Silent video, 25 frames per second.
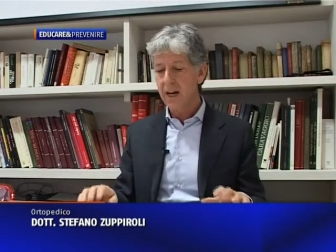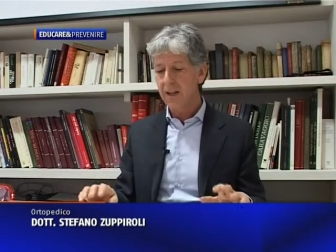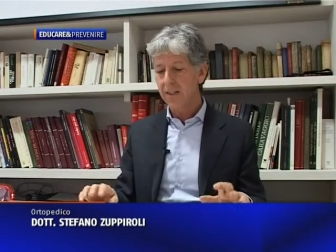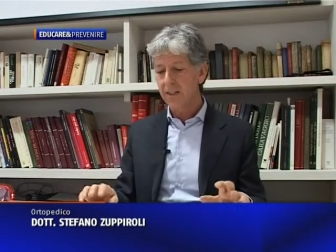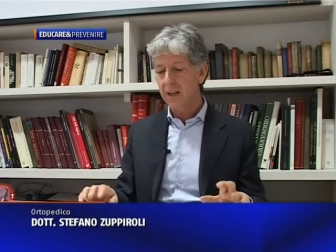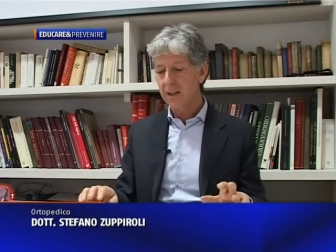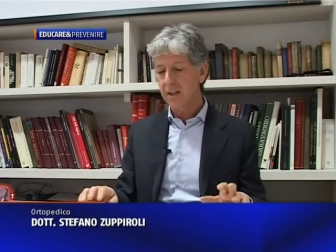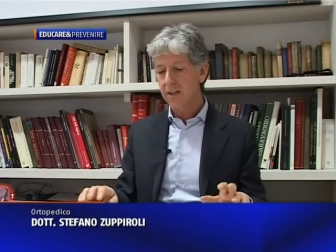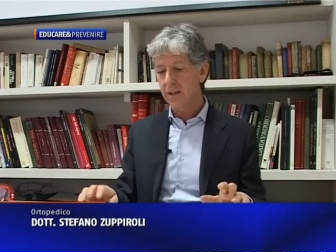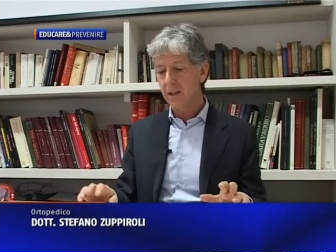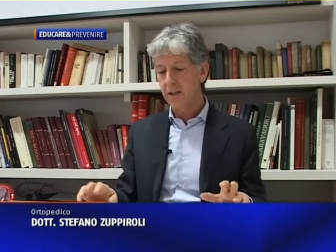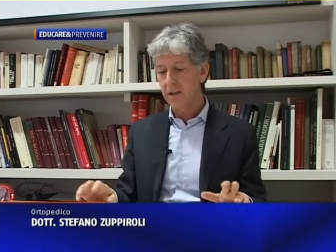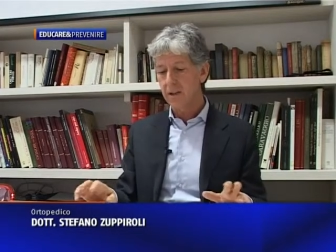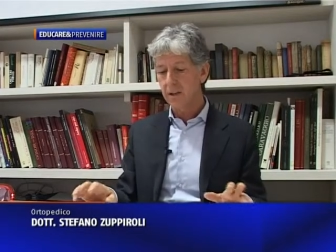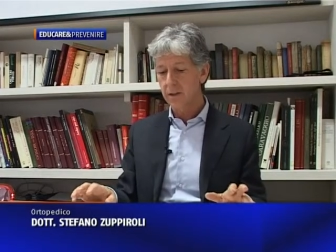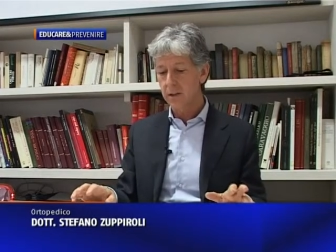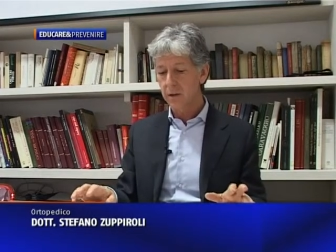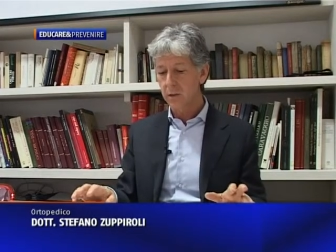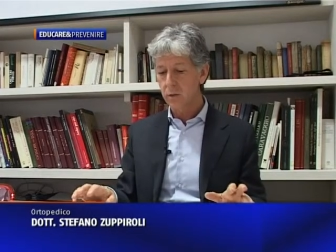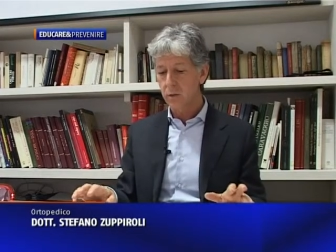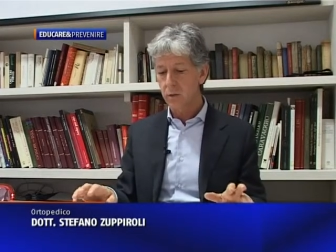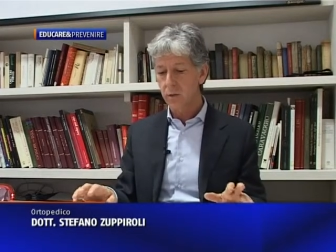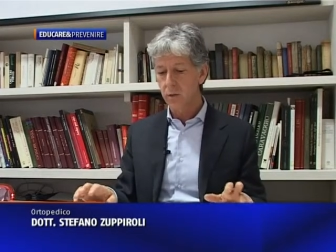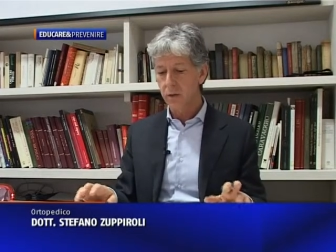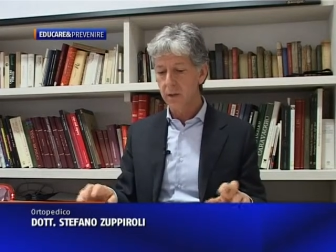ad essere
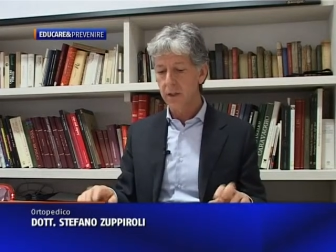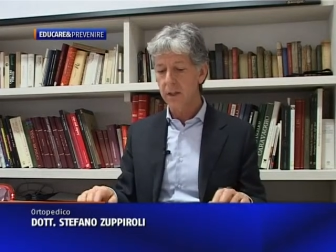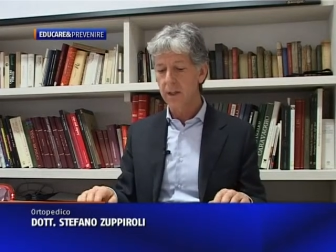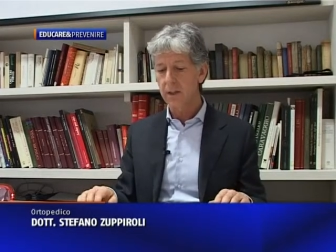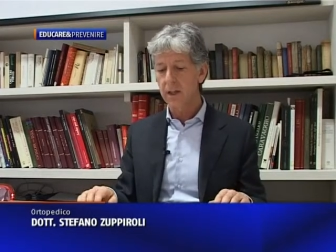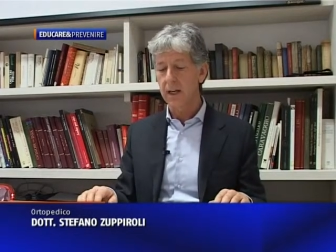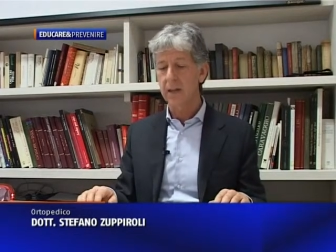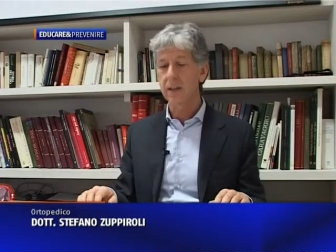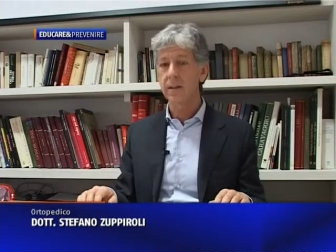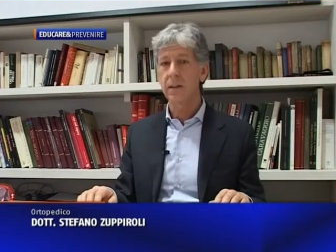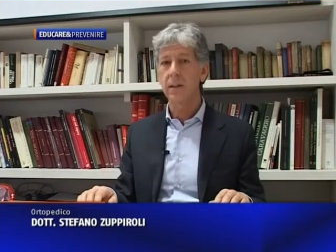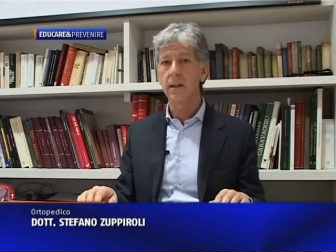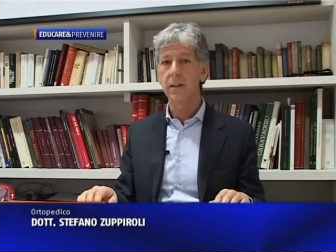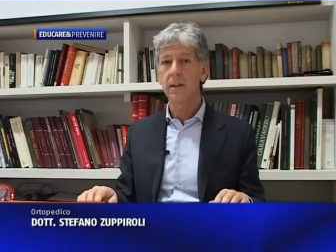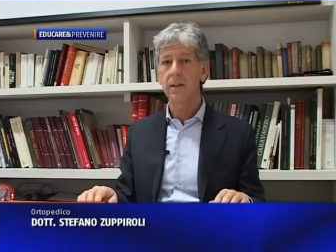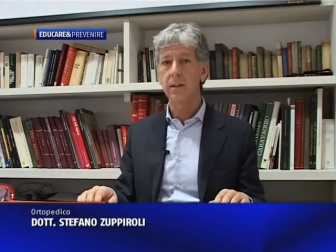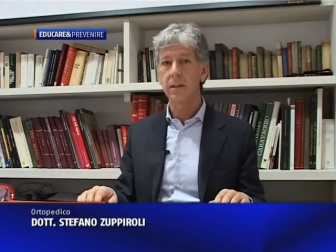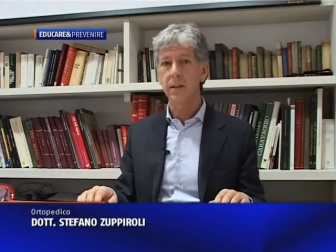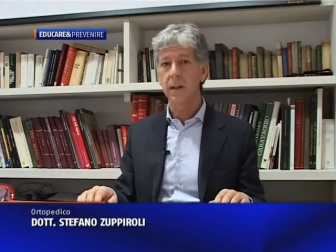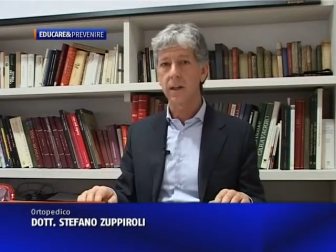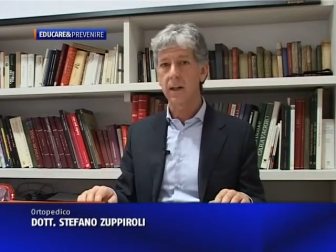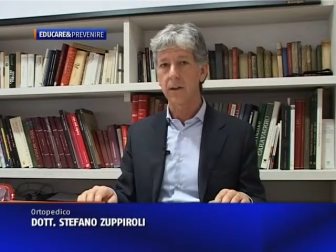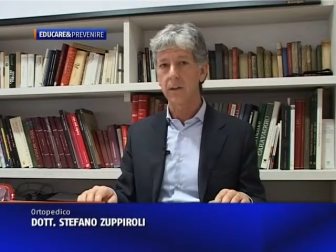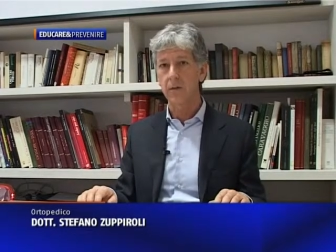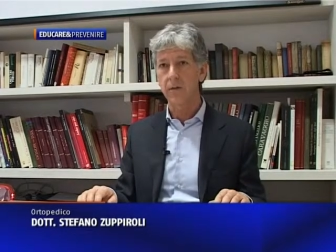sicuri di essere
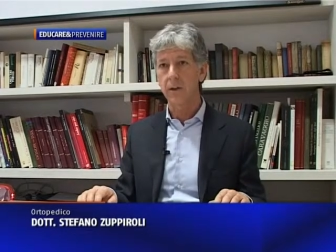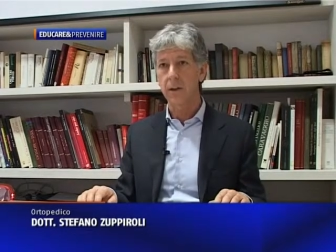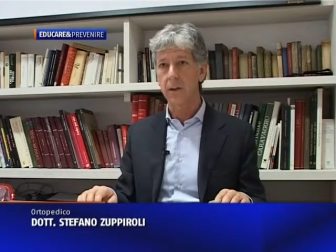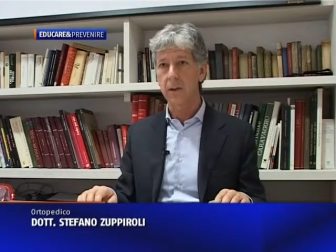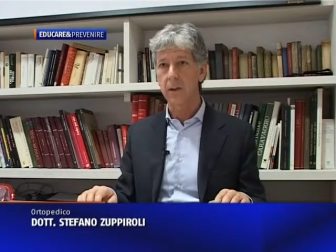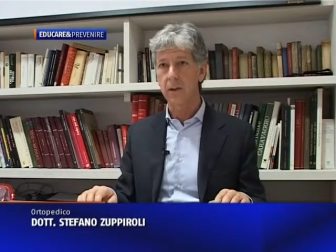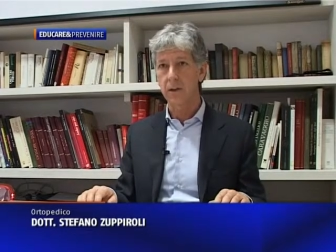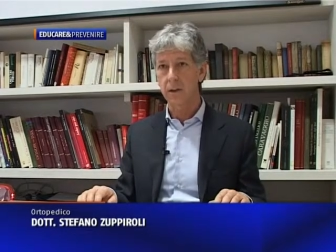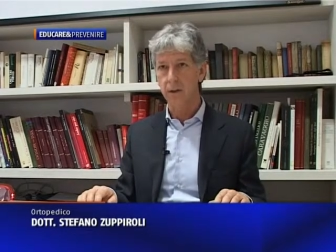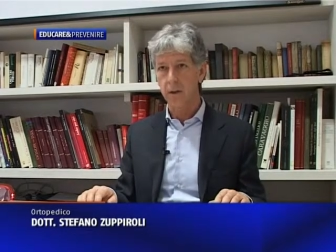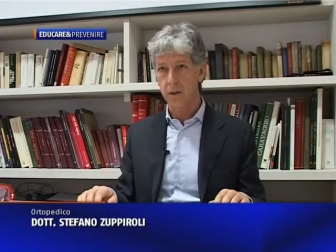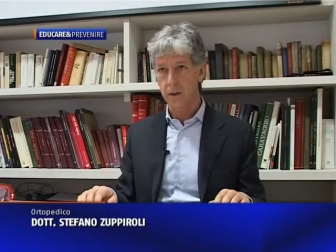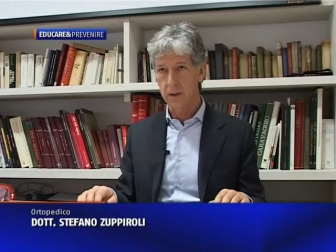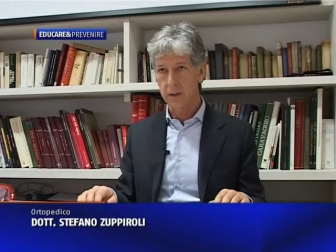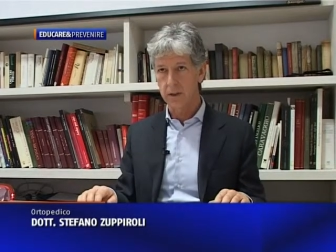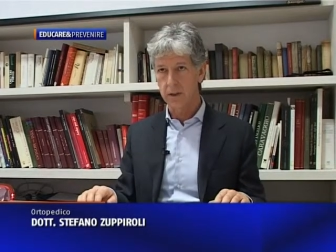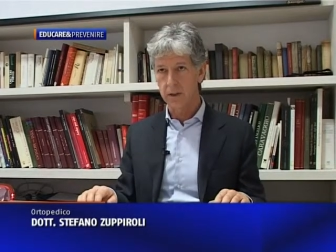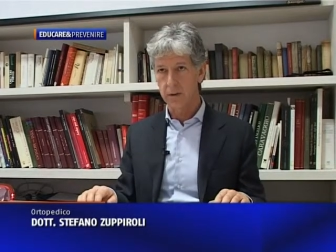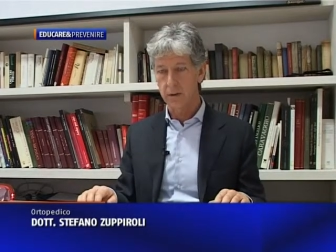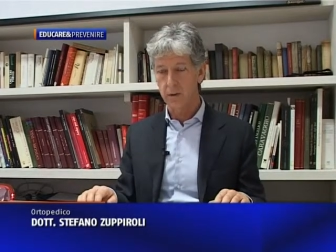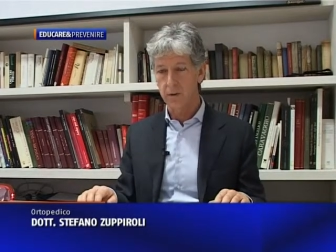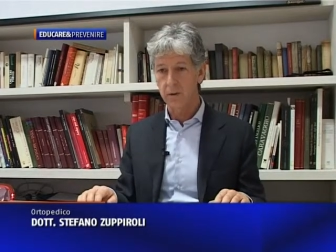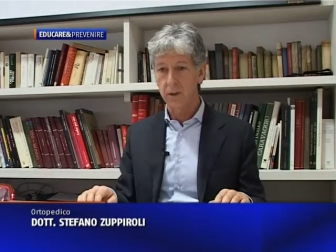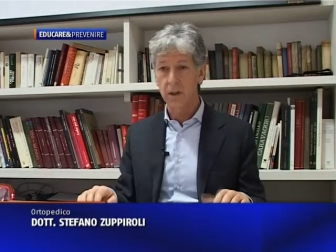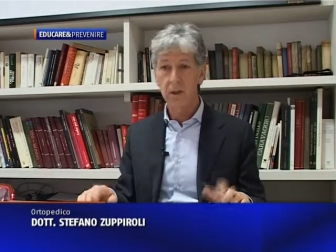all'interno
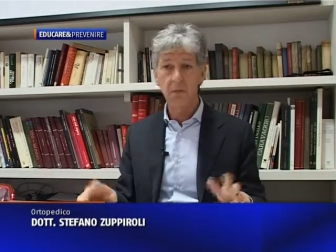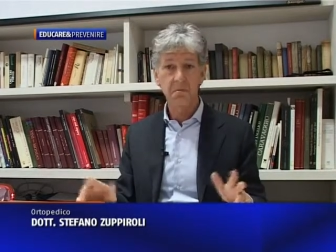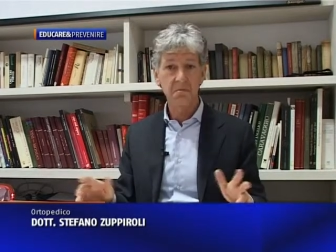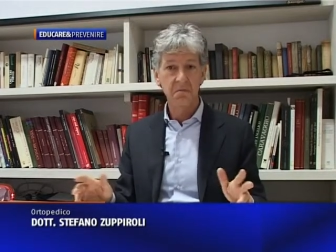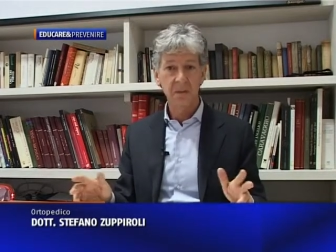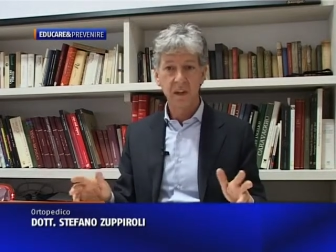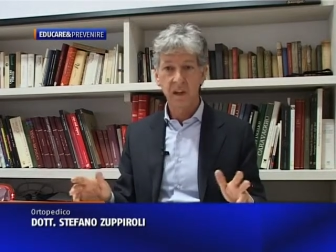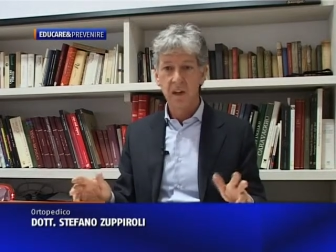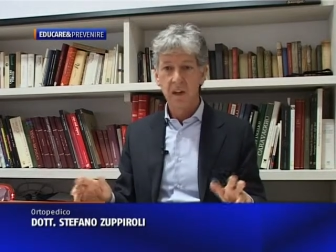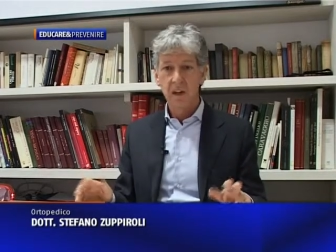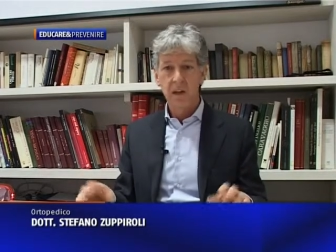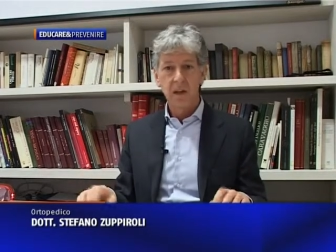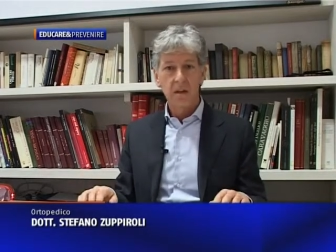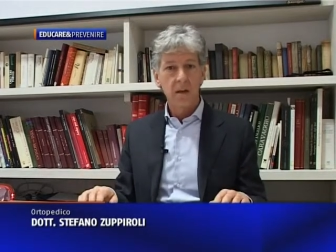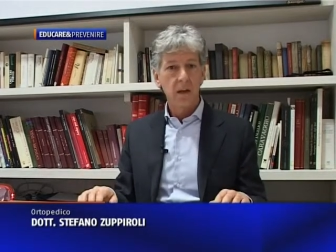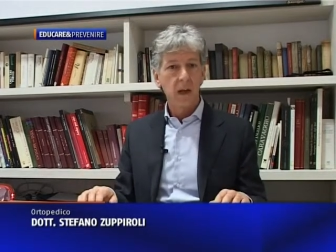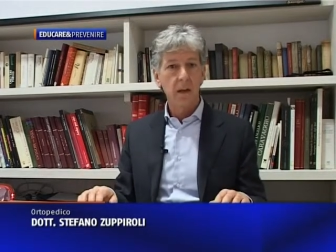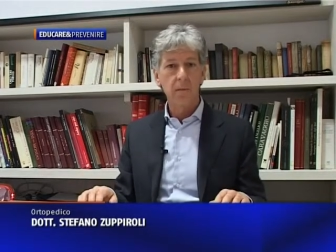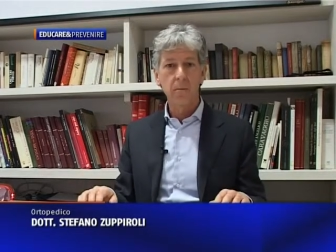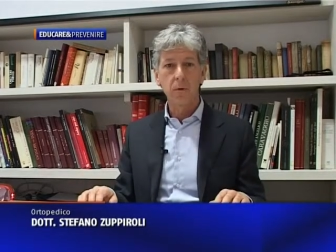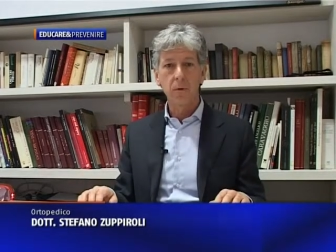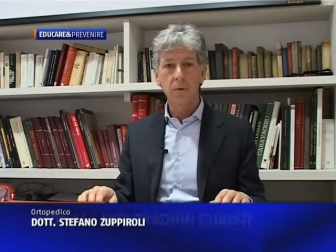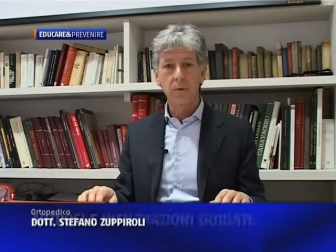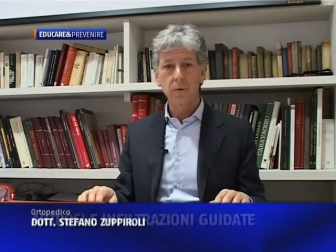dell'articolazione. È